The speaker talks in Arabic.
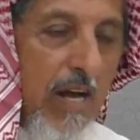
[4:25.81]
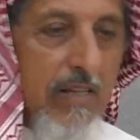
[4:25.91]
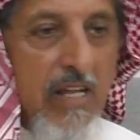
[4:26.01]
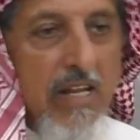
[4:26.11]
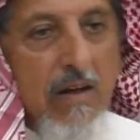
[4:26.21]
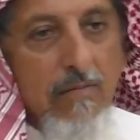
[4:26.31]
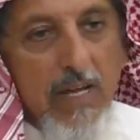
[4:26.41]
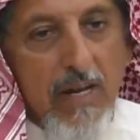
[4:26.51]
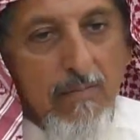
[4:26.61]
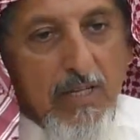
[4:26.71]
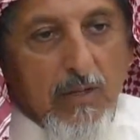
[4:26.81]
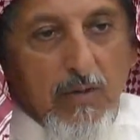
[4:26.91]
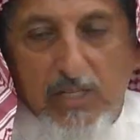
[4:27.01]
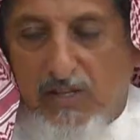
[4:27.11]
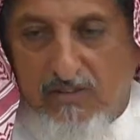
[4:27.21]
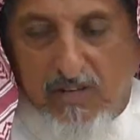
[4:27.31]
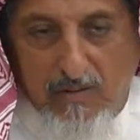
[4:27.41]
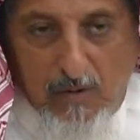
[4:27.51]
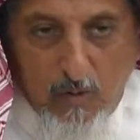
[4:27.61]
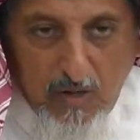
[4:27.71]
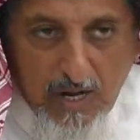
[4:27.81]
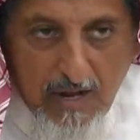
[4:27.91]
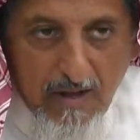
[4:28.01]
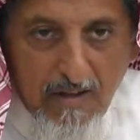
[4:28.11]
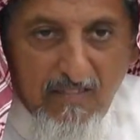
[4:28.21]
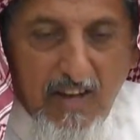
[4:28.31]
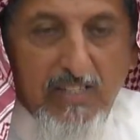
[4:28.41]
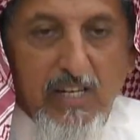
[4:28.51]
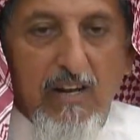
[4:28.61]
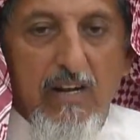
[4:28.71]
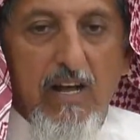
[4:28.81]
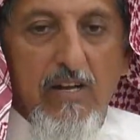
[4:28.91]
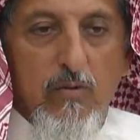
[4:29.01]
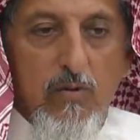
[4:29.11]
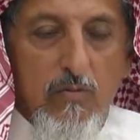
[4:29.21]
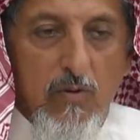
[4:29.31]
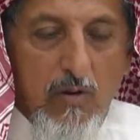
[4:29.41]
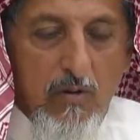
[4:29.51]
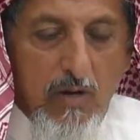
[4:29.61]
الدنيا بين المد والجذر كما قلنا فأسأل الله أن يكون